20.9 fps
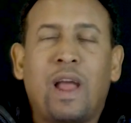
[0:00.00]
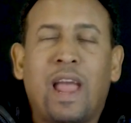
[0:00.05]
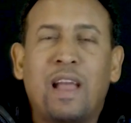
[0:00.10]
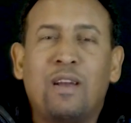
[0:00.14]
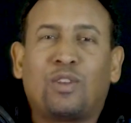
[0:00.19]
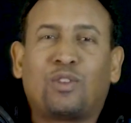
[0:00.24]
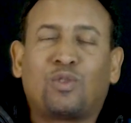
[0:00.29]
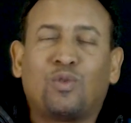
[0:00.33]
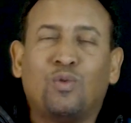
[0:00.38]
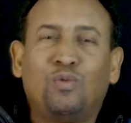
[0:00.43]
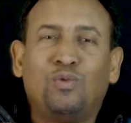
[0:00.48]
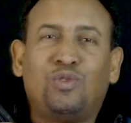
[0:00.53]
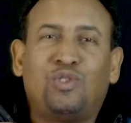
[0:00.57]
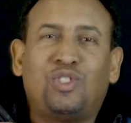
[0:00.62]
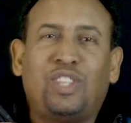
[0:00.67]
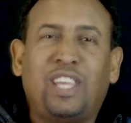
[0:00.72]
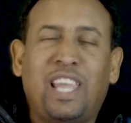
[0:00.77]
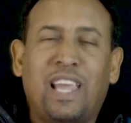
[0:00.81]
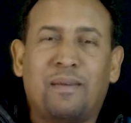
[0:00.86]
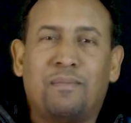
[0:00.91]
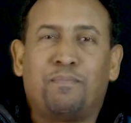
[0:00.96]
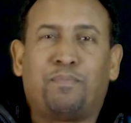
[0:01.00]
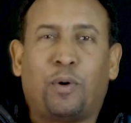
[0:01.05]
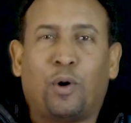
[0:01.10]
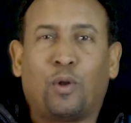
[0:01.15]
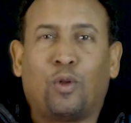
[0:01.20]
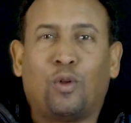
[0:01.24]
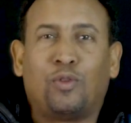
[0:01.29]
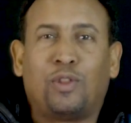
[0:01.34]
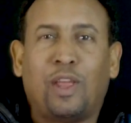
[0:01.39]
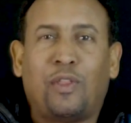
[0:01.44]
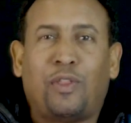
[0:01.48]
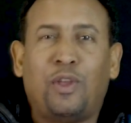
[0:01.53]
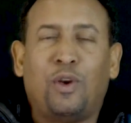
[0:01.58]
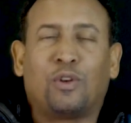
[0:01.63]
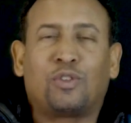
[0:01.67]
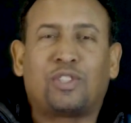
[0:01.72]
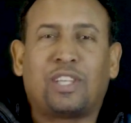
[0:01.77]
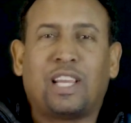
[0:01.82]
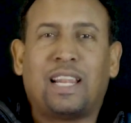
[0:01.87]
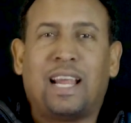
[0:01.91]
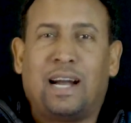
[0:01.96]
es un tiempo donde
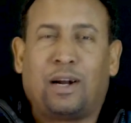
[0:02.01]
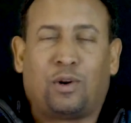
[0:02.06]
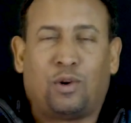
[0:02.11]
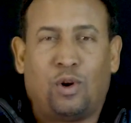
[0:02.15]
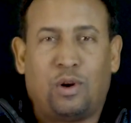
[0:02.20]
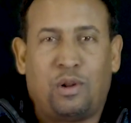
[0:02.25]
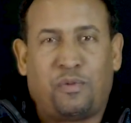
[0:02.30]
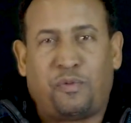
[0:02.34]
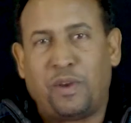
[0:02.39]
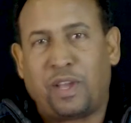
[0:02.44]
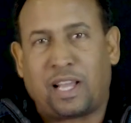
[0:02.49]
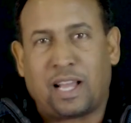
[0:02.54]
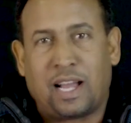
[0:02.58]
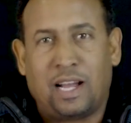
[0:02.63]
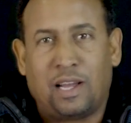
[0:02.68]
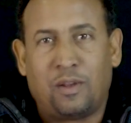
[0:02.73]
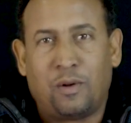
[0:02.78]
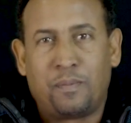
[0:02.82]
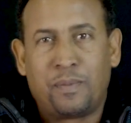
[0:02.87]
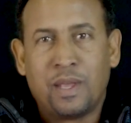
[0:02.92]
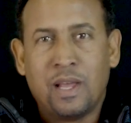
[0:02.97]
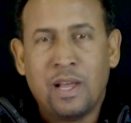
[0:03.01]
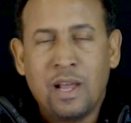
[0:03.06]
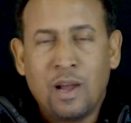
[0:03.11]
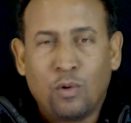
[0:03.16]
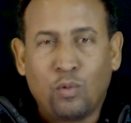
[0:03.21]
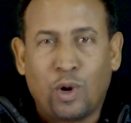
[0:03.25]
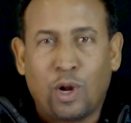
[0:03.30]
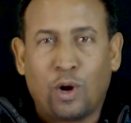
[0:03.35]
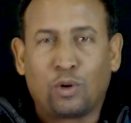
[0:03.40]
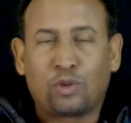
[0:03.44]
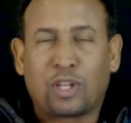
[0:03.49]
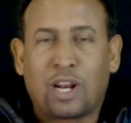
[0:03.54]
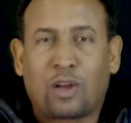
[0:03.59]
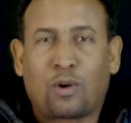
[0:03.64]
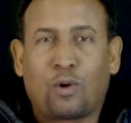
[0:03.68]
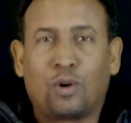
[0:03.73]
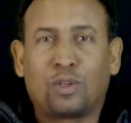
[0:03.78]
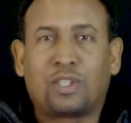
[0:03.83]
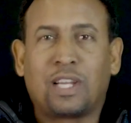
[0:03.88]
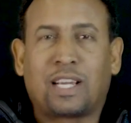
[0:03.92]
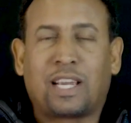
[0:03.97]
Dios será glorificado. No es otra
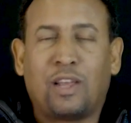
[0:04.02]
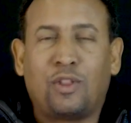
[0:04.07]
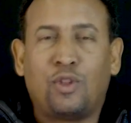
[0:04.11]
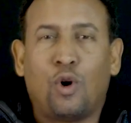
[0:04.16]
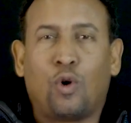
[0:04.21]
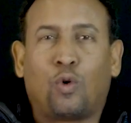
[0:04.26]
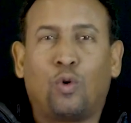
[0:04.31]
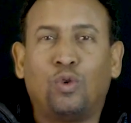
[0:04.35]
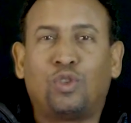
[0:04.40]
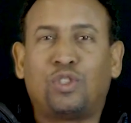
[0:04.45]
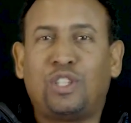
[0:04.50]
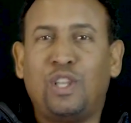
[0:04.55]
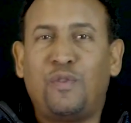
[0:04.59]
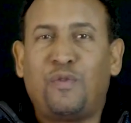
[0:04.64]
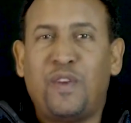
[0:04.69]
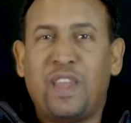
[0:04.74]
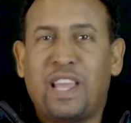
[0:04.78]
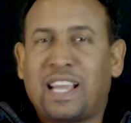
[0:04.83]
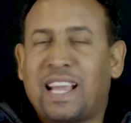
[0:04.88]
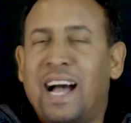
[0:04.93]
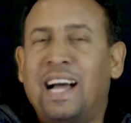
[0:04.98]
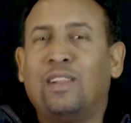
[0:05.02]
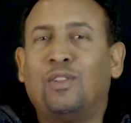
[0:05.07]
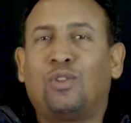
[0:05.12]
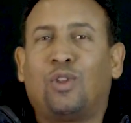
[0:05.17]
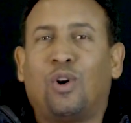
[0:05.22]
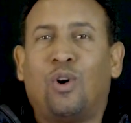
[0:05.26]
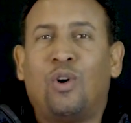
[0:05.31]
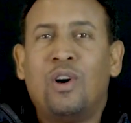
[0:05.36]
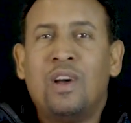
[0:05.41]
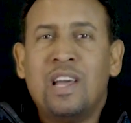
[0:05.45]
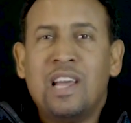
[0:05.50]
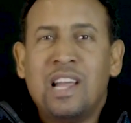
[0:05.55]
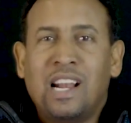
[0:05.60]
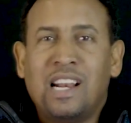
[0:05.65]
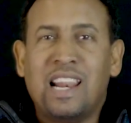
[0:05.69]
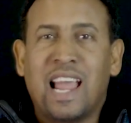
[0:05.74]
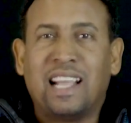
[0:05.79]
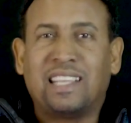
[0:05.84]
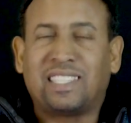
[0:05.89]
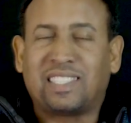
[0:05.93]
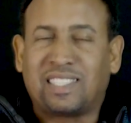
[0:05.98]
cosa que Dios justificando
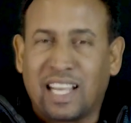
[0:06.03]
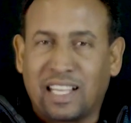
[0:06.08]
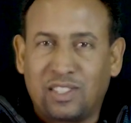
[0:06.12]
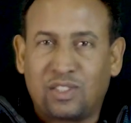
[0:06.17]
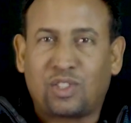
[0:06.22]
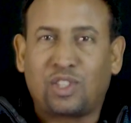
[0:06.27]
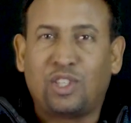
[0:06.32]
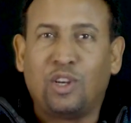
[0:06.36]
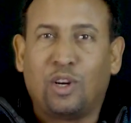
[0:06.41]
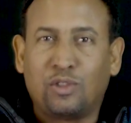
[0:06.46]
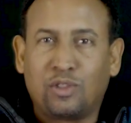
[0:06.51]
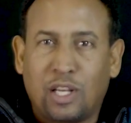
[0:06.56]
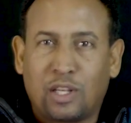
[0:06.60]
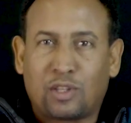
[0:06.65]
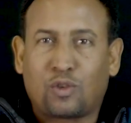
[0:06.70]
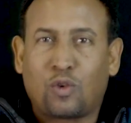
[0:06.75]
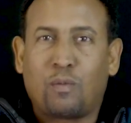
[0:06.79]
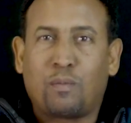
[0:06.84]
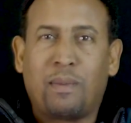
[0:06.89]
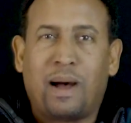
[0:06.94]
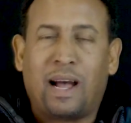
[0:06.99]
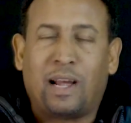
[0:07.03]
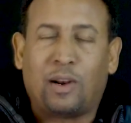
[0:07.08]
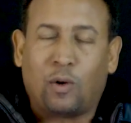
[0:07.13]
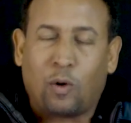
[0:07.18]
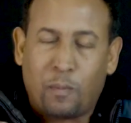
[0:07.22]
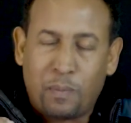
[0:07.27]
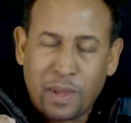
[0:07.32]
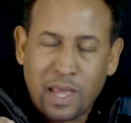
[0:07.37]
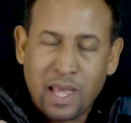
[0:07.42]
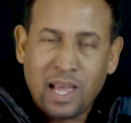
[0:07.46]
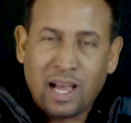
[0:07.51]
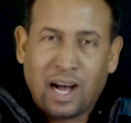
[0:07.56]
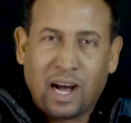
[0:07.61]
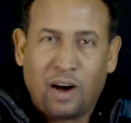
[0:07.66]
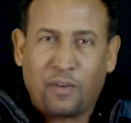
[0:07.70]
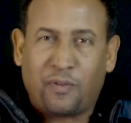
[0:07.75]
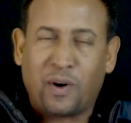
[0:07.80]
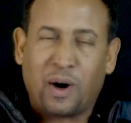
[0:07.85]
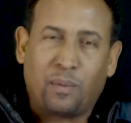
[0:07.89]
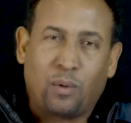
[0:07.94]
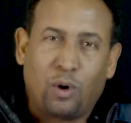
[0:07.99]
la extensión de su mano
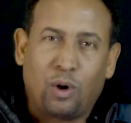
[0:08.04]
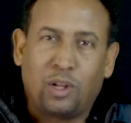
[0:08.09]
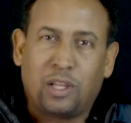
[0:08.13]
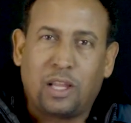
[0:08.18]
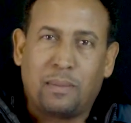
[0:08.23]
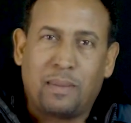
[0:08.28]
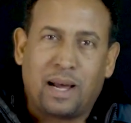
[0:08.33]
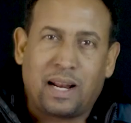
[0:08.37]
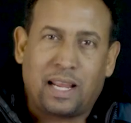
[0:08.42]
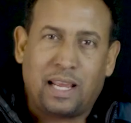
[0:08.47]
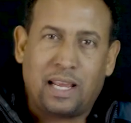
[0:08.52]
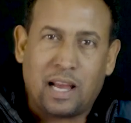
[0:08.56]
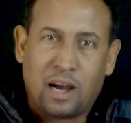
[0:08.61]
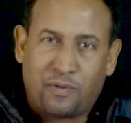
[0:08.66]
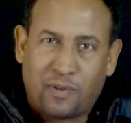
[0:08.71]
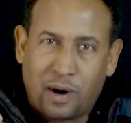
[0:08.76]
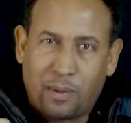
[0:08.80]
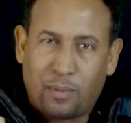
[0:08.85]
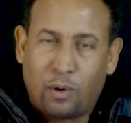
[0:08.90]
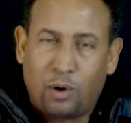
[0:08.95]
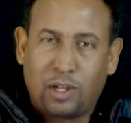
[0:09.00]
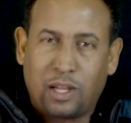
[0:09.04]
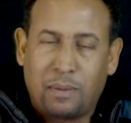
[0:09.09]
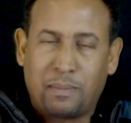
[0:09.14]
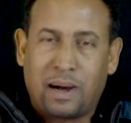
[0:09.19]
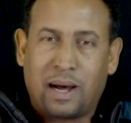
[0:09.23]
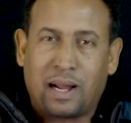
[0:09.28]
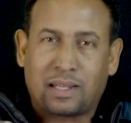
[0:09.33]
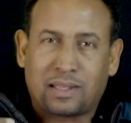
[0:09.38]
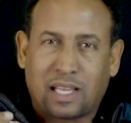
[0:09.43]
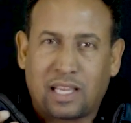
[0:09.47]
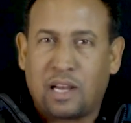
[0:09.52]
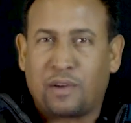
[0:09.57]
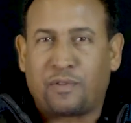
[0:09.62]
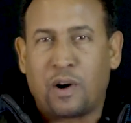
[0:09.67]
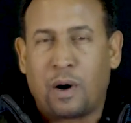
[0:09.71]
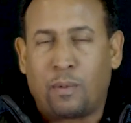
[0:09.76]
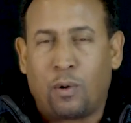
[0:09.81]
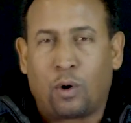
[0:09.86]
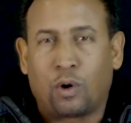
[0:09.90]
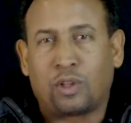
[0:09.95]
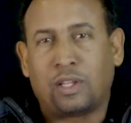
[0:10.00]
a favor de María, a favor de Marta y a
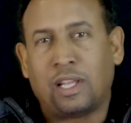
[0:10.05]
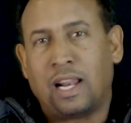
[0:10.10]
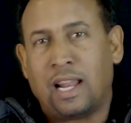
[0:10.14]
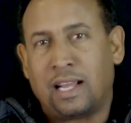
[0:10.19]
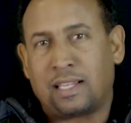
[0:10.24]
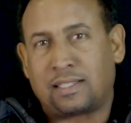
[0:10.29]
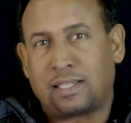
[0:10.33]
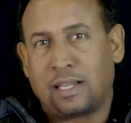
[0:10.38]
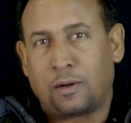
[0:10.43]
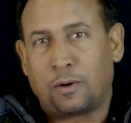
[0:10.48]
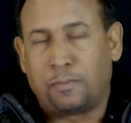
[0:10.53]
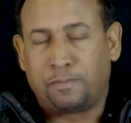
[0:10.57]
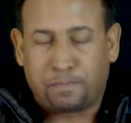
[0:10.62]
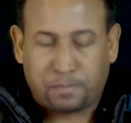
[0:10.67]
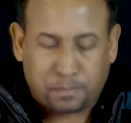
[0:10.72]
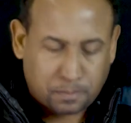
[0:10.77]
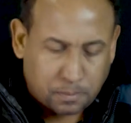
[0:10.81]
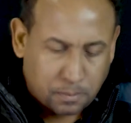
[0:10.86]
favor de Lázaro.